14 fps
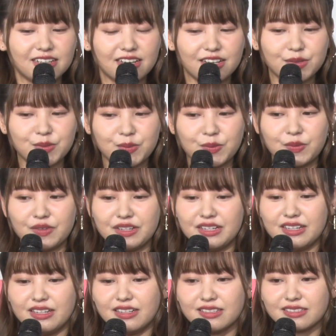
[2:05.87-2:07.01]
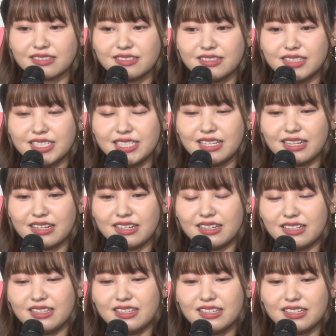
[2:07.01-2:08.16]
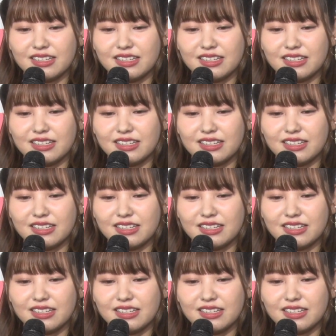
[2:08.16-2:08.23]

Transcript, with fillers: あとは、なんか、